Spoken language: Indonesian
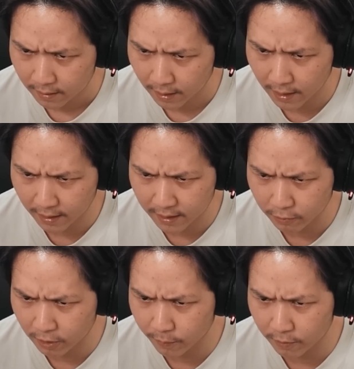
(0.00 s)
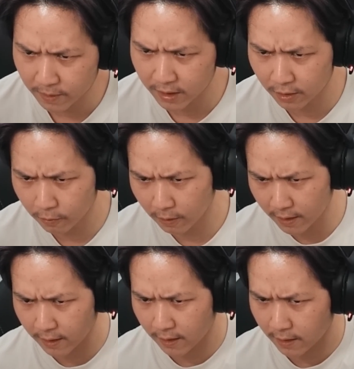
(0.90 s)
Tenang guys walaupun mesin tua
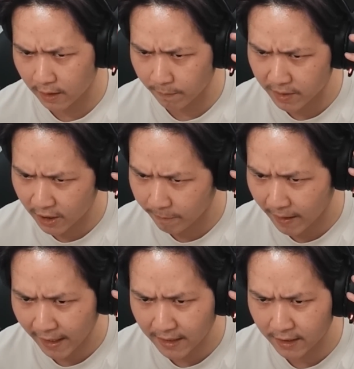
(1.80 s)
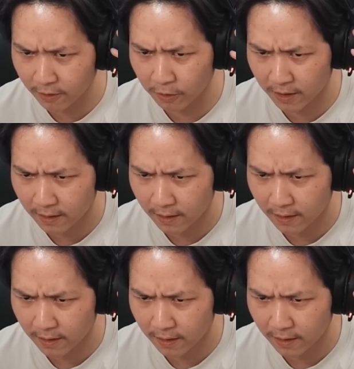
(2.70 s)
gini tetap bisa dipanasin gue.